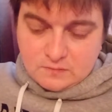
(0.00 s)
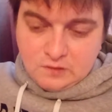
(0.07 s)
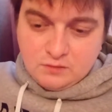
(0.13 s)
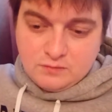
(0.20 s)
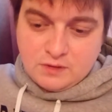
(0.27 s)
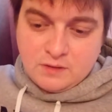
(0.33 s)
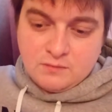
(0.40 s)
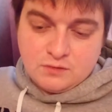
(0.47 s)
У
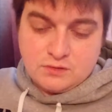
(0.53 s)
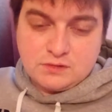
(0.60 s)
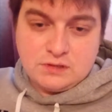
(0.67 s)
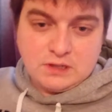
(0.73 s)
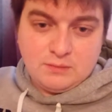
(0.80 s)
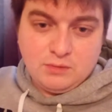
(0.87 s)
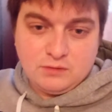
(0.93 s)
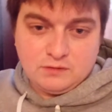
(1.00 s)
меня мозг
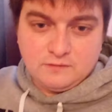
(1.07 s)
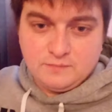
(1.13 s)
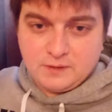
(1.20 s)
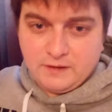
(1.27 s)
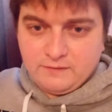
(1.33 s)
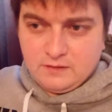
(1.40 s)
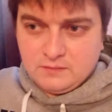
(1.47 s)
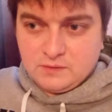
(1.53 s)
заработал в
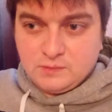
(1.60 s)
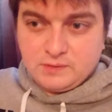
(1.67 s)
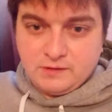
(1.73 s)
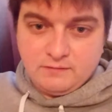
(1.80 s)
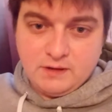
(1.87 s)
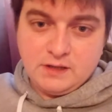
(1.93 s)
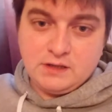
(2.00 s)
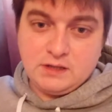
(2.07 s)
правильном
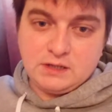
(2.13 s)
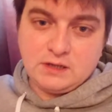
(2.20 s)
направлении.